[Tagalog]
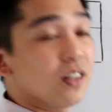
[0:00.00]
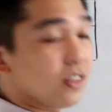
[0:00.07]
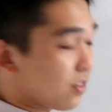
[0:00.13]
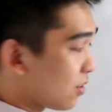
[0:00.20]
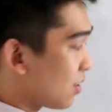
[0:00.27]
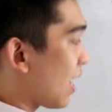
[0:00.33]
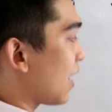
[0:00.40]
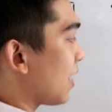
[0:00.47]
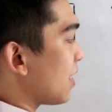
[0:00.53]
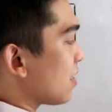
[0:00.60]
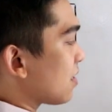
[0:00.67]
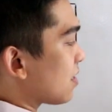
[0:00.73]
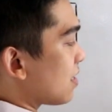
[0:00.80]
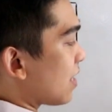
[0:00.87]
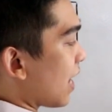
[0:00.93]
So that
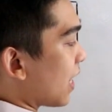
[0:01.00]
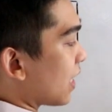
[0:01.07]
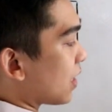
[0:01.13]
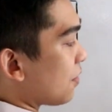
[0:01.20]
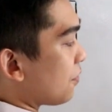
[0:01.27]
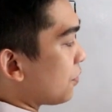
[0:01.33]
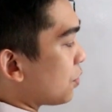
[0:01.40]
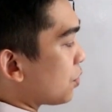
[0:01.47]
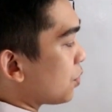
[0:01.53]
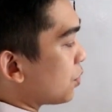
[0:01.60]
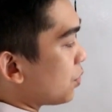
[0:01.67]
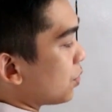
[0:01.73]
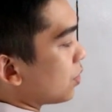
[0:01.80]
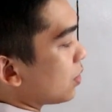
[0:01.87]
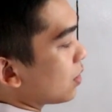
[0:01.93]
is negative
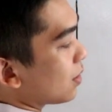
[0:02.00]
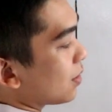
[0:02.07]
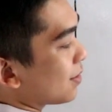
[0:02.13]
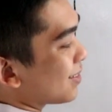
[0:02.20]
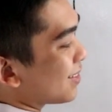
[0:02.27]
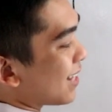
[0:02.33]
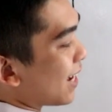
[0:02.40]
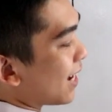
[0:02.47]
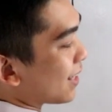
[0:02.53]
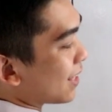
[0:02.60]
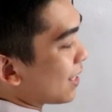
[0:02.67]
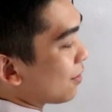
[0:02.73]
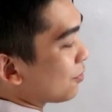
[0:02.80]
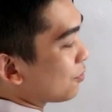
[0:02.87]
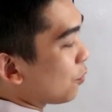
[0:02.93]
2,
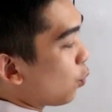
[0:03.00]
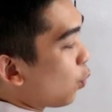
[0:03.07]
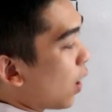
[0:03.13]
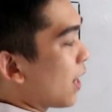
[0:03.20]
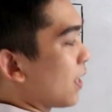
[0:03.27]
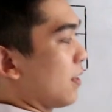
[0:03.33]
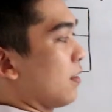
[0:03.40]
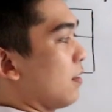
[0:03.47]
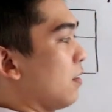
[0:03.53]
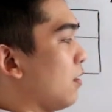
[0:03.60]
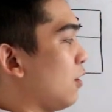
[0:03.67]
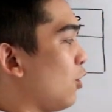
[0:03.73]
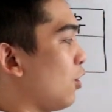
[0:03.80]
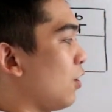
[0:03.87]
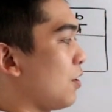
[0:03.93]
negative 1.
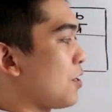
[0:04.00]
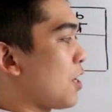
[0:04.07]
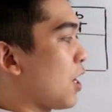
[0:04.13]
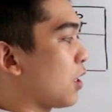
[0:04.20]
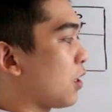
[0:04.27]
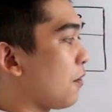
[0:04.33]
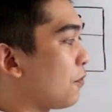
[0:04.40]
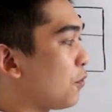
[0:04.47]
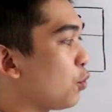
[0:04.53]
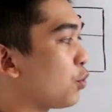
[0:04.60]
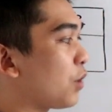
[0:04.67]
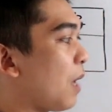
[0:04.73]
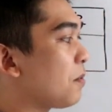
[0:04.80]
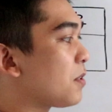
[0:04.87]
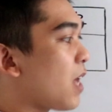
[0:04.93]
Negative 2
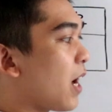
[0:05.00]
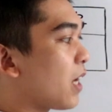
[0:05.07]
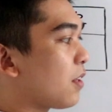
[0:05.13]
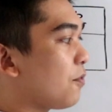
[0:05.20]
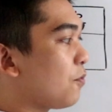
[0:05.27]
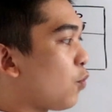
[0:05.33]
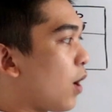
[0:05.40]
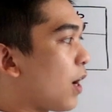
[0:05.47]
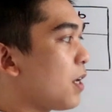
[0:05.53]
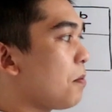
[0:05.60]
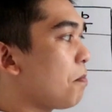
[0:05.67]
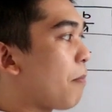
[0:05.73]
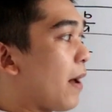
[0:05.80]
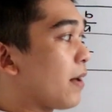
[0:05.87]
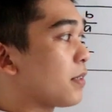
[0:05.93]
times negative
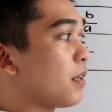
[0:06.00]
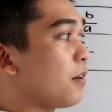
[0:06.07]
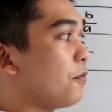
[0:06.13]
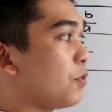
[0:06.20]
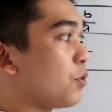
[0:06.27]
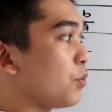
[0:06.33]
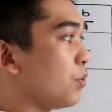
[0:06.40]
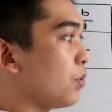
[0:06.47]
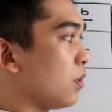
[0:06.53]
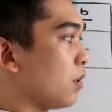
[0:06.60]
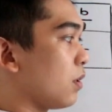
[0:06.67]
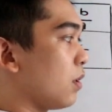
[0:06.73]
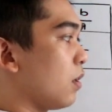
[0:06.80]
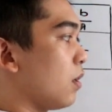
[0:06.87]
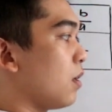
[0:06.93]
1, positive 2.
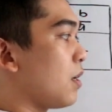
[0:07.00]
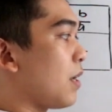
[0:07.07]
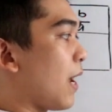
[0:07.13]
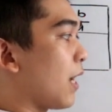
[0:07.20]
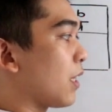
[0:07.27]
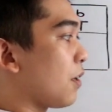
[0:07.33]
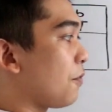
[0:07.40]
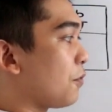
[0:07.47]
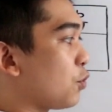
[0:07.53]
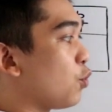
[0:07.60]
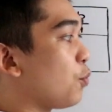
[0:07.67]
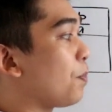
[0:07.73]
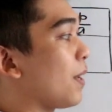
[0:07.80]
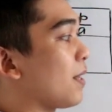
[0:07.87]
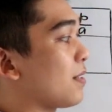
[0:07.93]
Negative
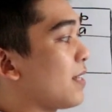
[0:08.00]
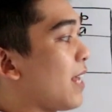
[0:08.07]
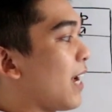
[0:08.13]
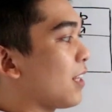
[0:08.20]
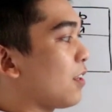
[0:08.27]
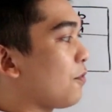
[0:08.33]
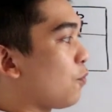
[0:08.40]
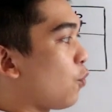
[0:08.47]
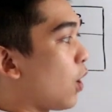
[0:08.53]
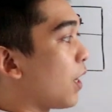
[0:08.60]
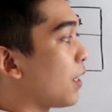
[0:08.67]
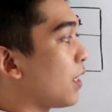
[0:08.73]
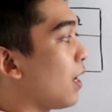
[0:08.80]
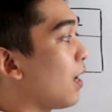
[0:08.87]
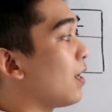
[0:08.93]
2 plus negative
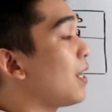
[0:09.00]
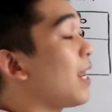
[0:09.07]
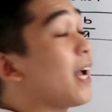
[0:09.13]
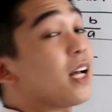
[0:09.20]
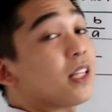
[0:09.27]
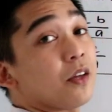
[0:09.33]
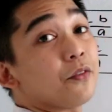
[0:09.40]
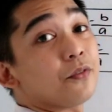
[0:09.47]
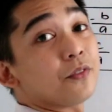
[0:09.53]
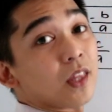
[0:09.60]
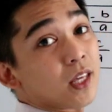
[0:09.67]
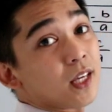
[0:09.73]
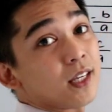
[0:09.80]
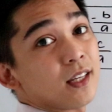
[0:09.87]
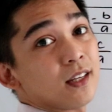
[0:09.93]
1, negative
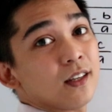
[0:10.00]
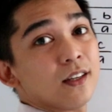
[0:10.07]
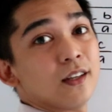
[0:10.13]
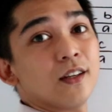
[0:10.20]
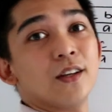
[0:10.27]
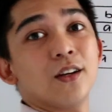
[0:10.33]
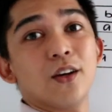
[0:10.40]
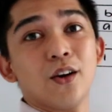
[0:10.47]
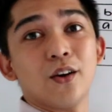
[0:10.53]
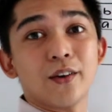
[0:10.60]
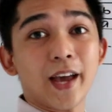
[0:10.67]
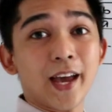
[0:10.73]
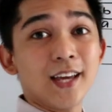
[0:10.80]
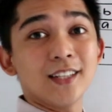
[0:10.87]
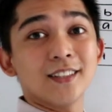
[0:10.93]
3.
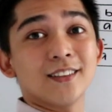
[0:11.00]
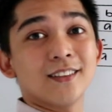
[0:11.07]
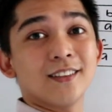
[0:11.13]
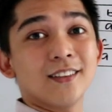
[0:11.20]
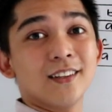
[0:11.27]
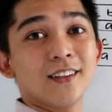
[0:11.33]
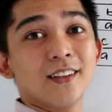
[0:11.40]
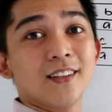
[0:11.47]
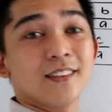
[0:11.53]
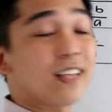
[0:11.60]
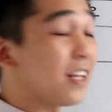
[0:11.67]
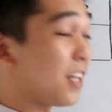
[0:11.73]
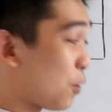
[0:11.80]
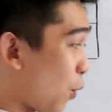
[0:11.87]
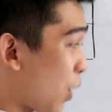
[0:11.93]
Okay?
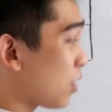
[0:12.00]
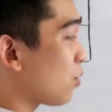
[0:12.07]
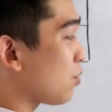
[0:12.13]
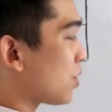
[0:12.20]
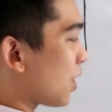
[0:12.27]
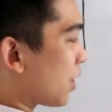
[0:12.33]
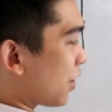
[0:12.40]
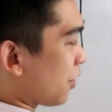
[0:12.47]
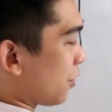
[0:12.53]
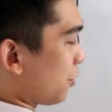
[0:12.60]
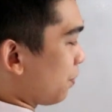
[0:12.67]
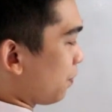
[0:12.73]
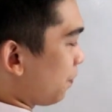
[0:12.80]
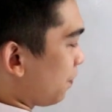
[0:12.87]
Then equate to 0.